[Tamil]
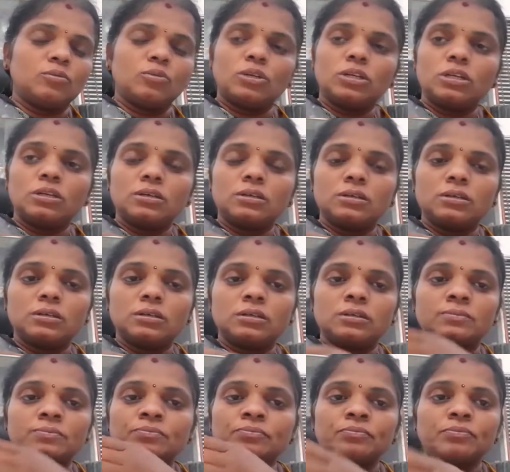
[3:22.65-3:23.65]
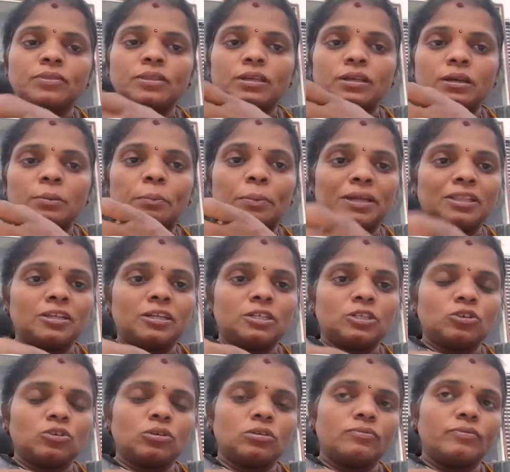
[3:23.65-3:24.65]
ஒரு
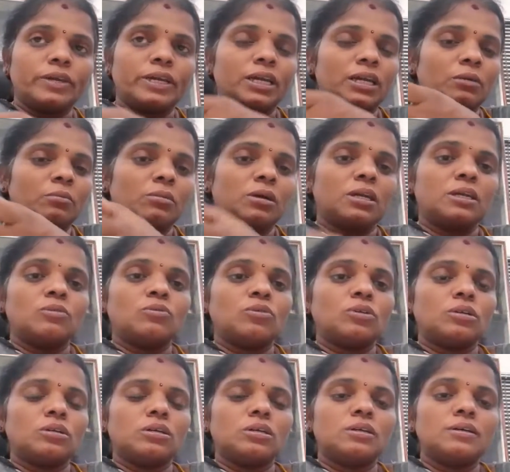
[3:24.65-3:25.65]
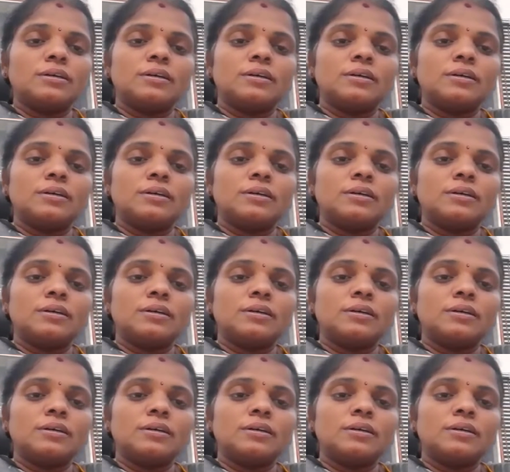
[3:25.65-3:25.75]
பதட்டம் வேகமான ஒரு